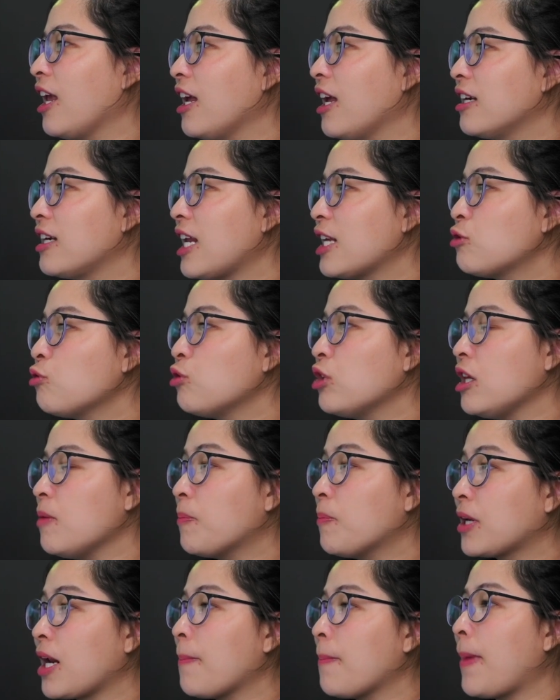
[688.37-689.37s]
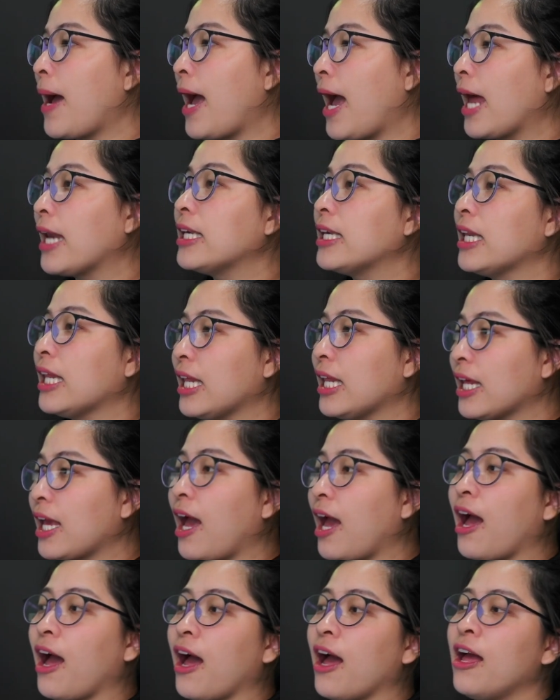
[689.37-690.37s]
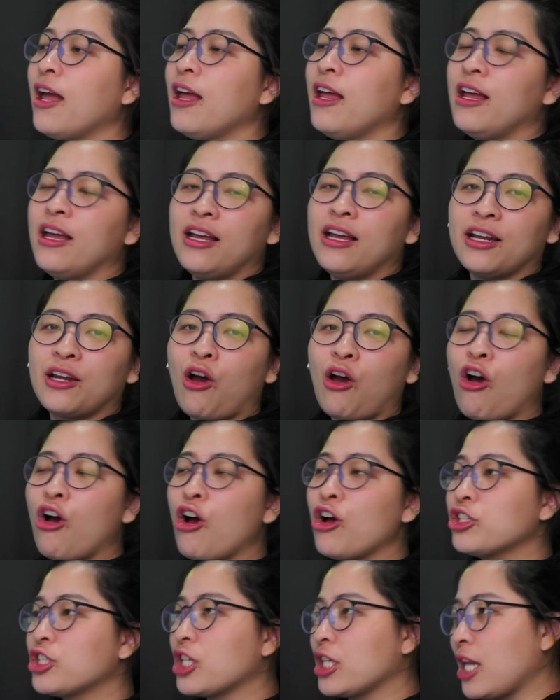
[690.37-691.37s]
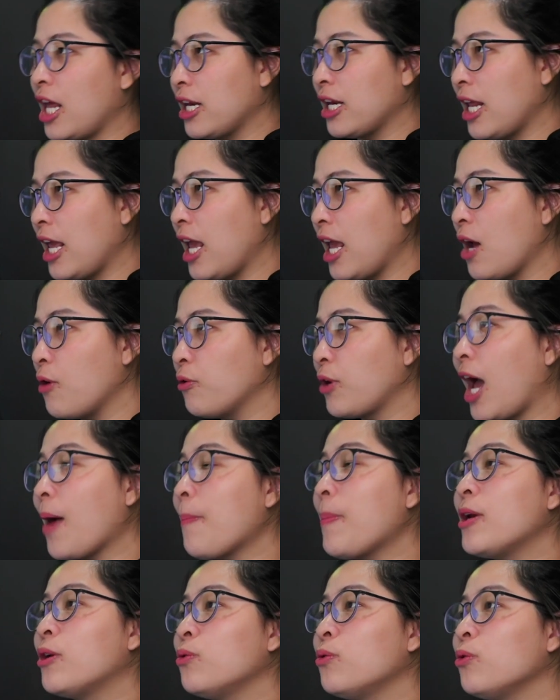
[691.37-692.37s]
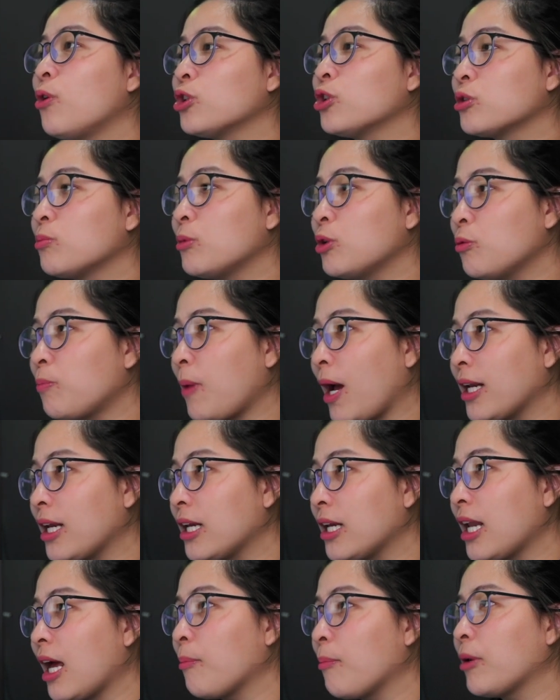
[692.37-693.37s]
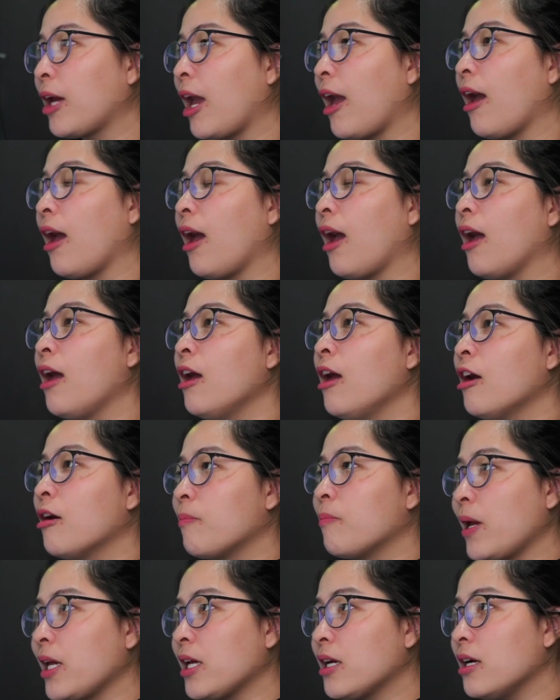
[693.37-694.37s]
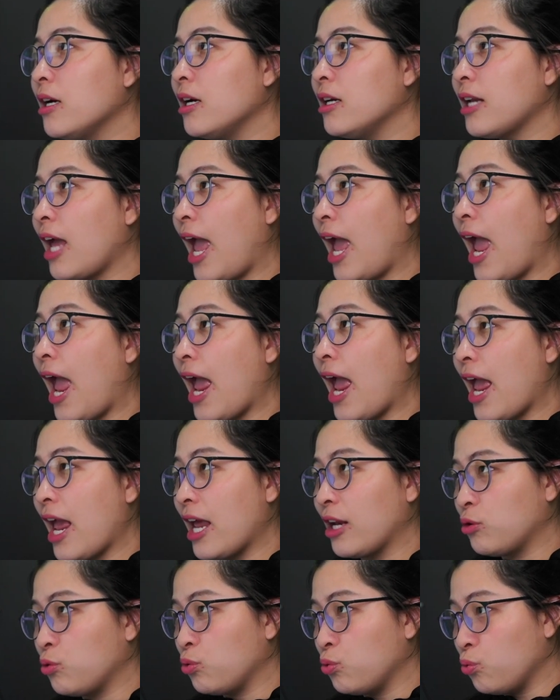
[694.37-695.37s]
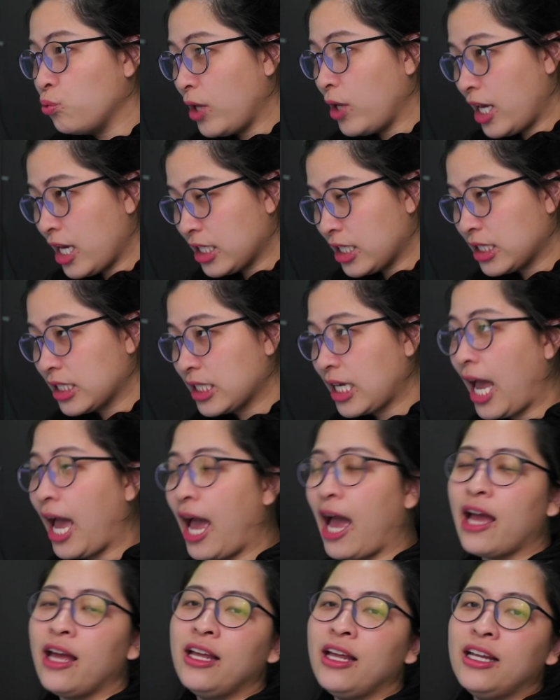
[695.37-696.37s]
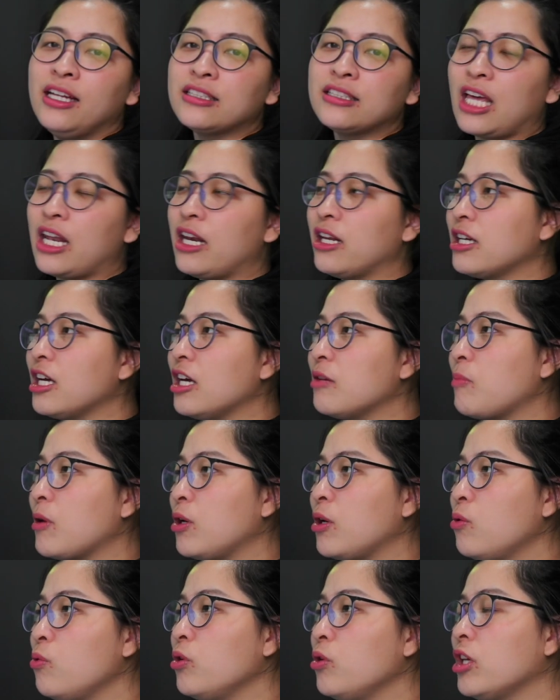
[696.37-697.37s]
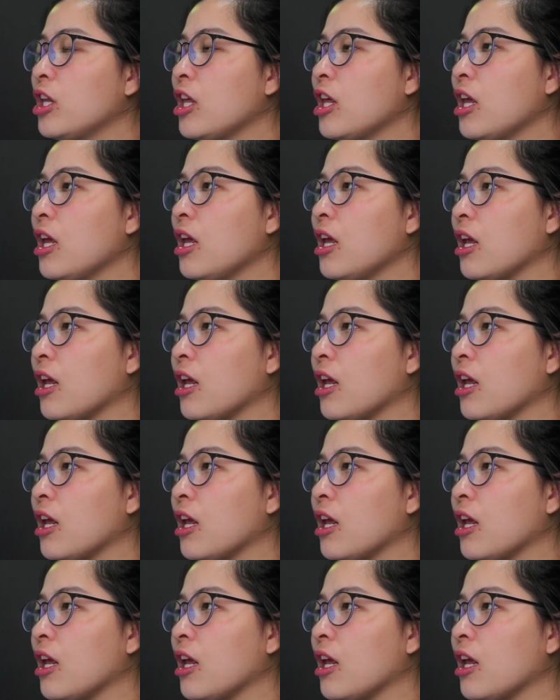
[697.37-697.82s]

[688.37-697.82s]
ณ จุดนี้ประมาณนี้ค่ะก็จะแนะแนว ถ้าเป็นรุ่นคอนเ u อร์ทั่วไปแนะนำแค่ไม่เกิน Air 2S ค่ะ แต่ถ้าเกิดเป็นรุ่นที่